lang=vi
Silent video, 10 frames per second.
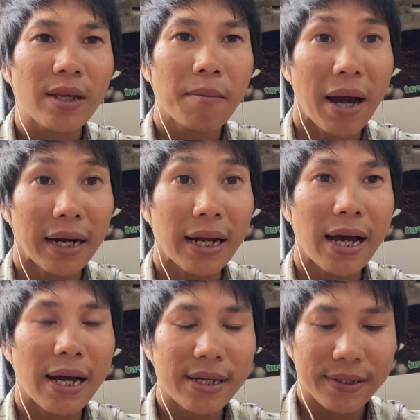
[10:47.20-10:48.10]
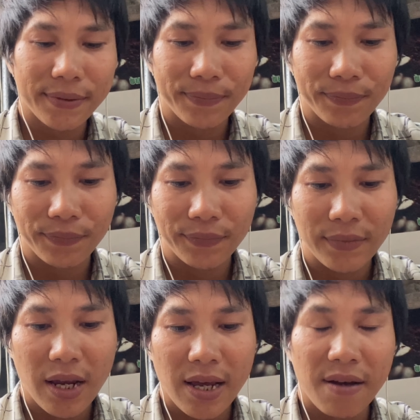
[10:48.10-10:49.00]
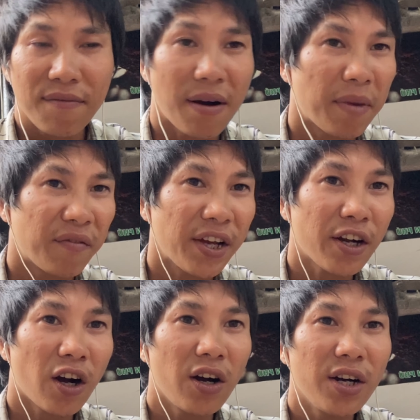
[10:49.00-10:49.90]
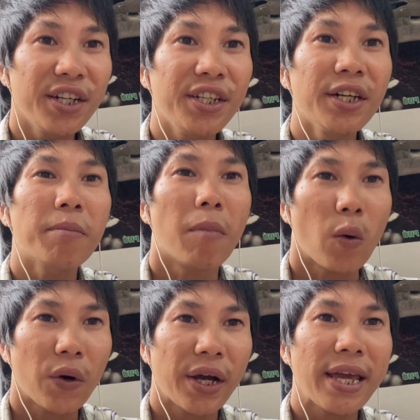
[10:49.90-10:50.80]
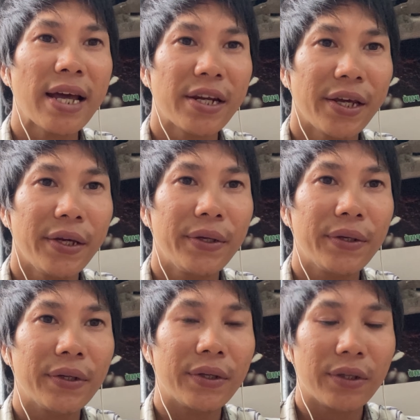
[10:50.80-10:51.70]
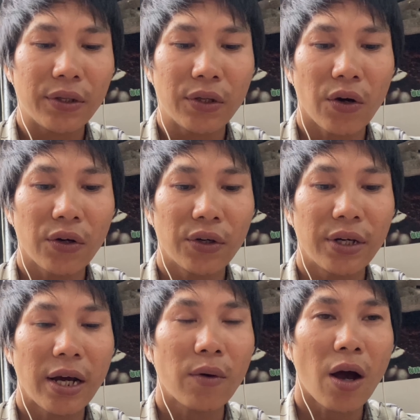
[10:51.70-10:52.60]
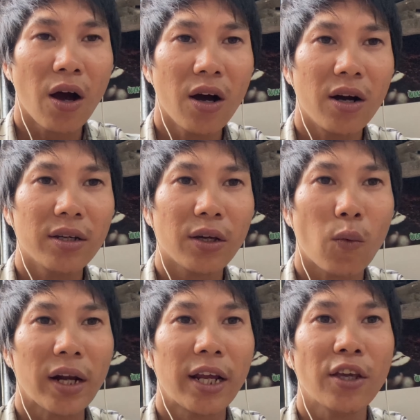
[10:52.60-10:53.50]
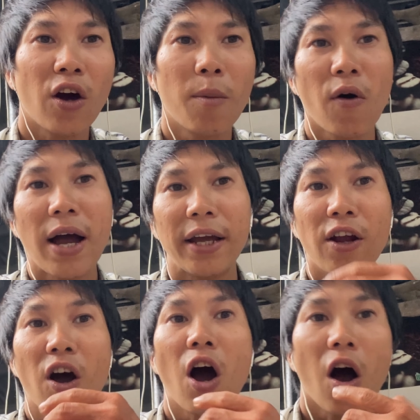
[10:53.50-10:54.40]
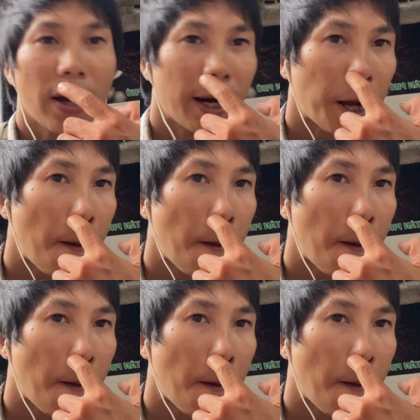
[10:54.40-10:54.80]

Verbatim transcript: bạn là ai và mình phải có ít nhất một cái giá trị cho người nào đó hoặc là cho một ai đó họ cần